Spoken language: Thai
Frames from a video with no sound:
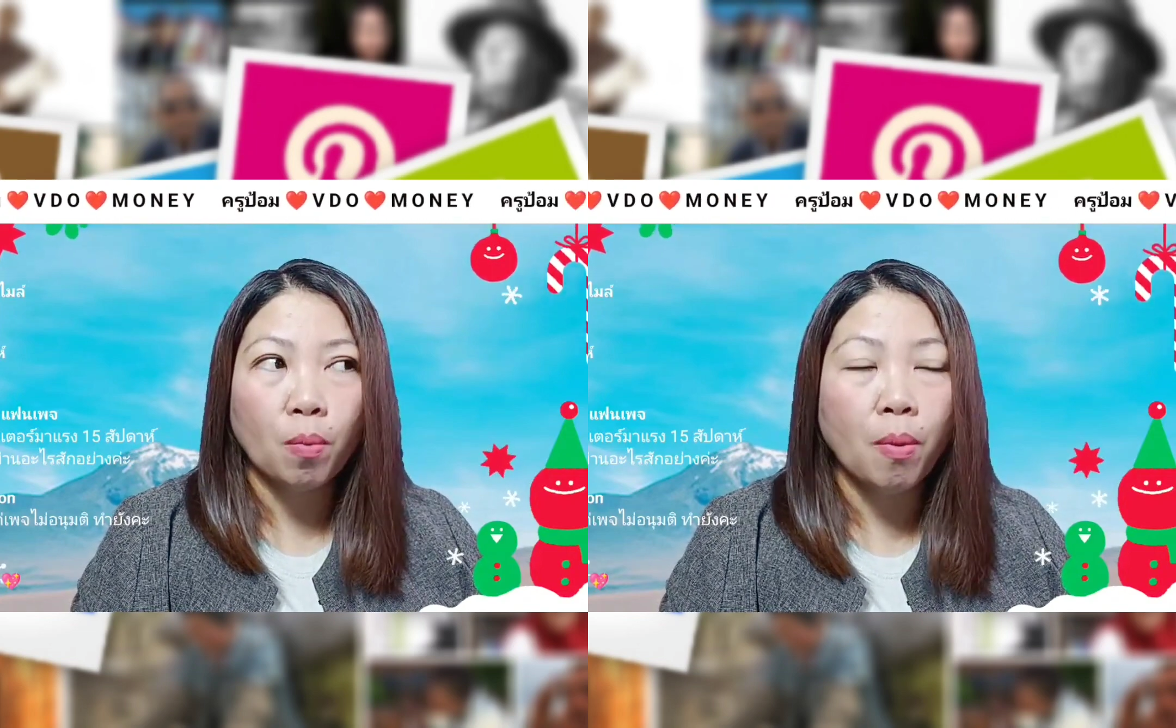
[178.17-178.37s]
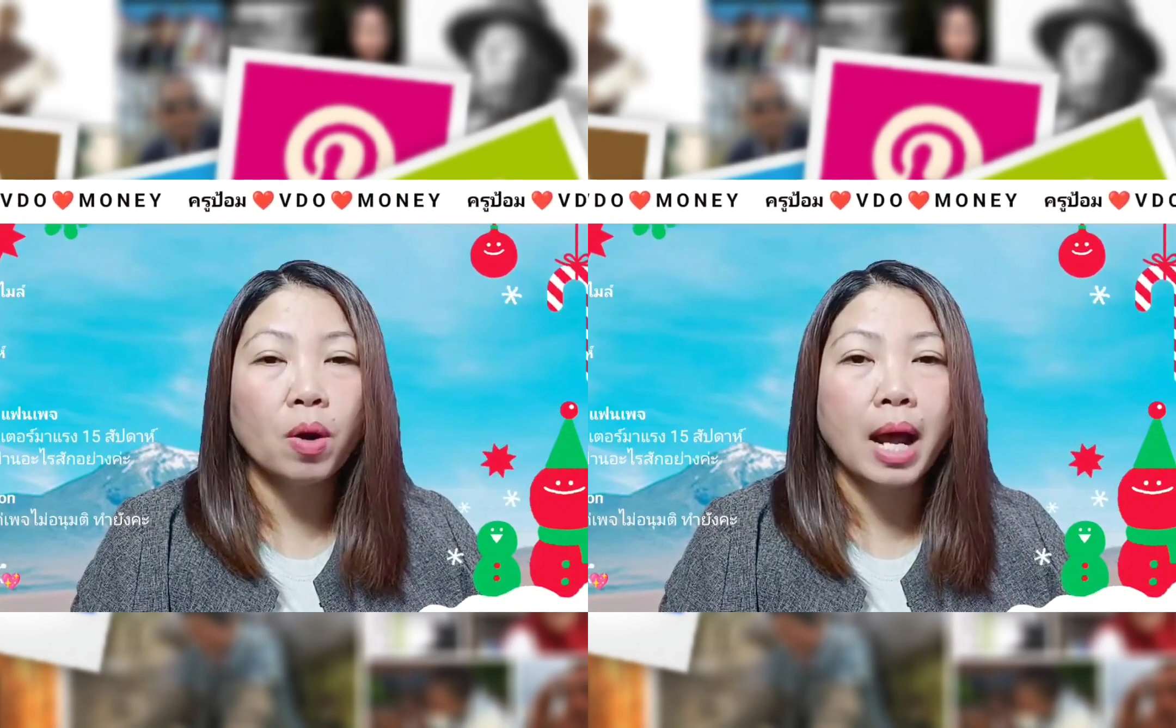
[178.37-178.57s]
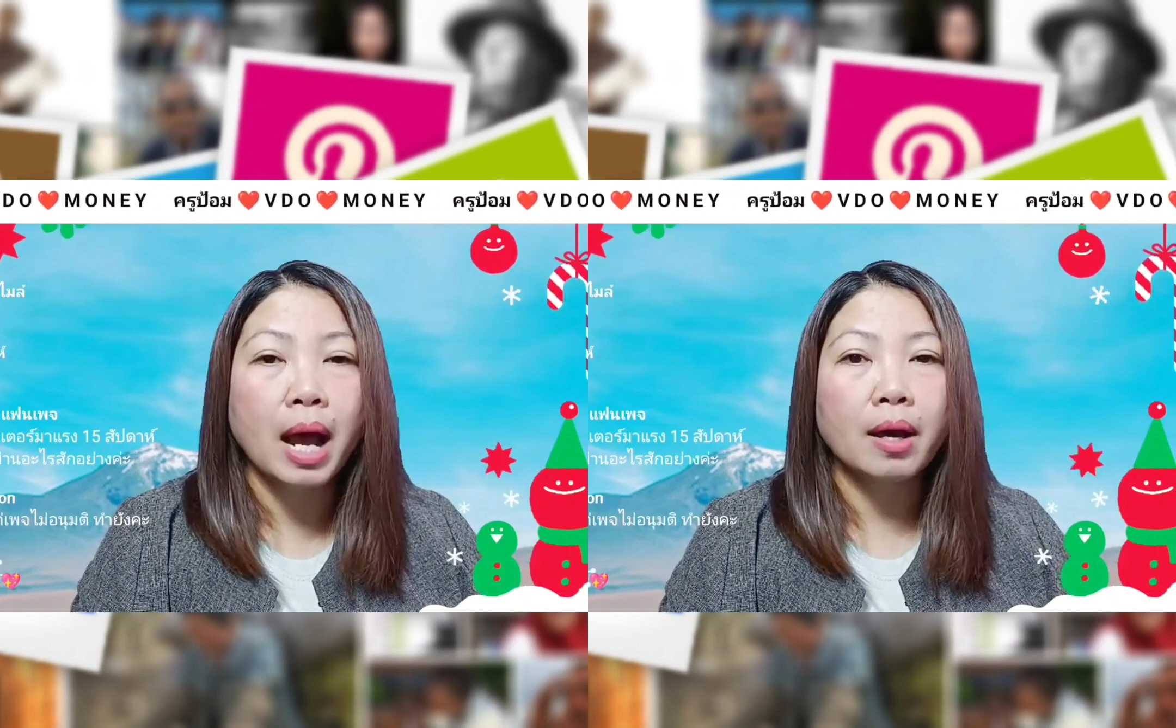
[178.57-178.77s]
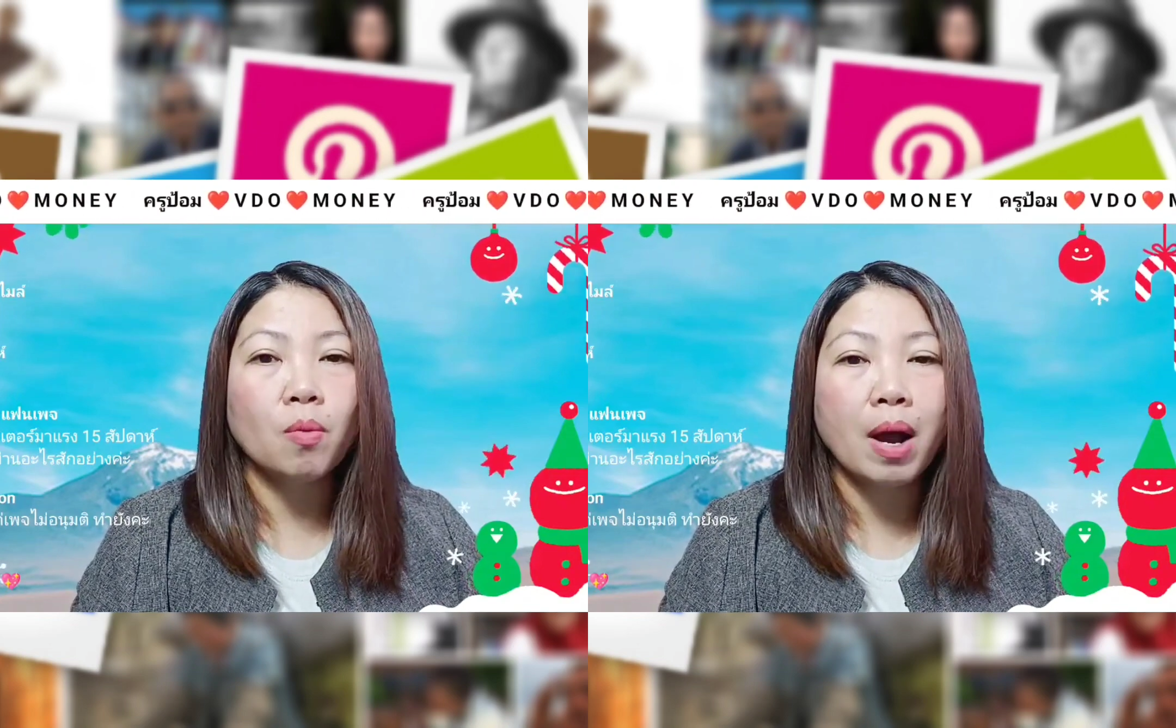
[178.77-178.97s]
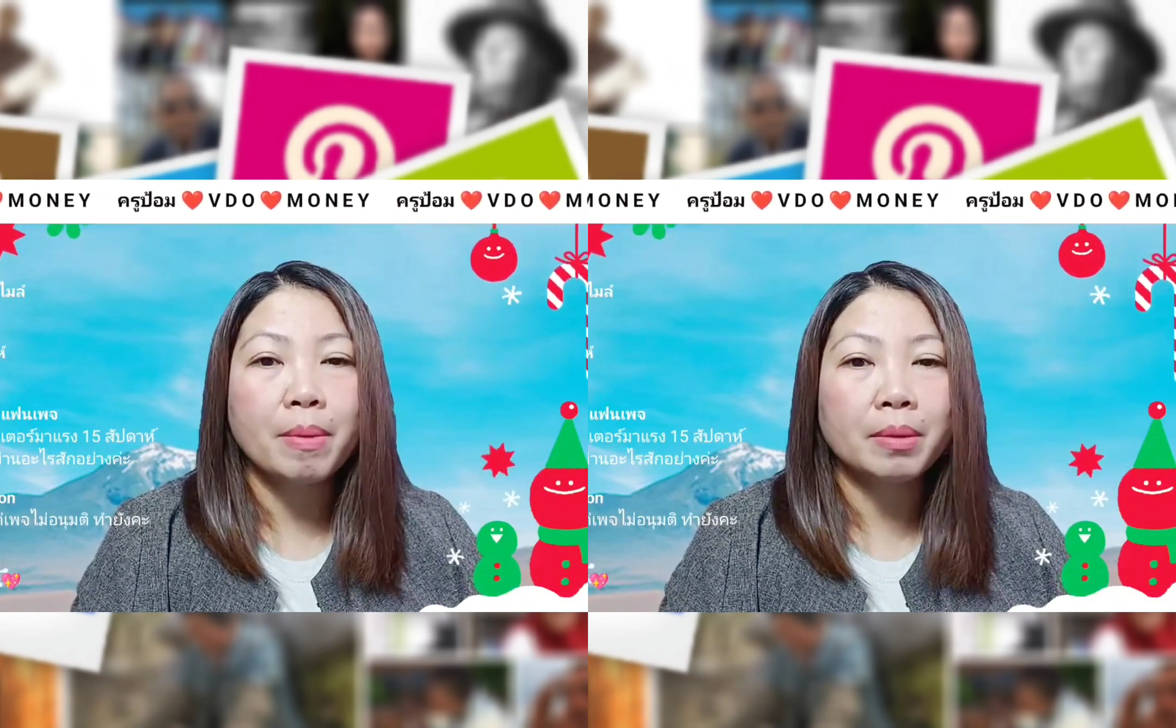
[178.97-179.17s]
ทุกโพสต์อะ
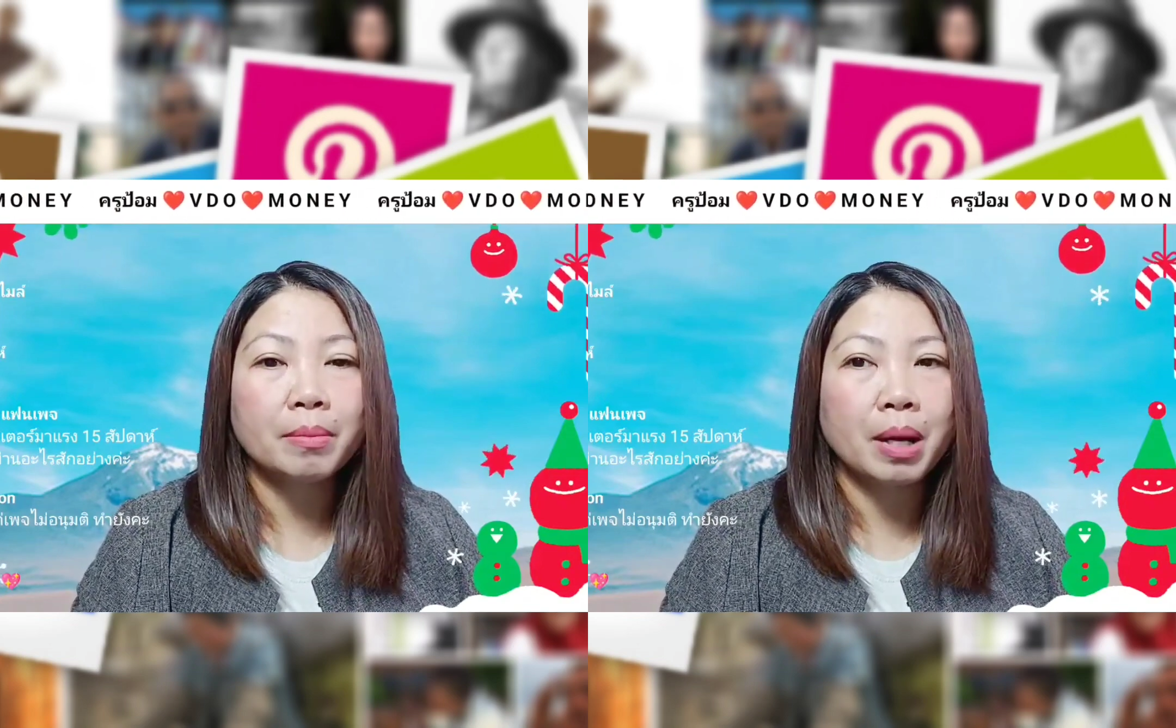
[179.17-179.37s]
ว่ามัน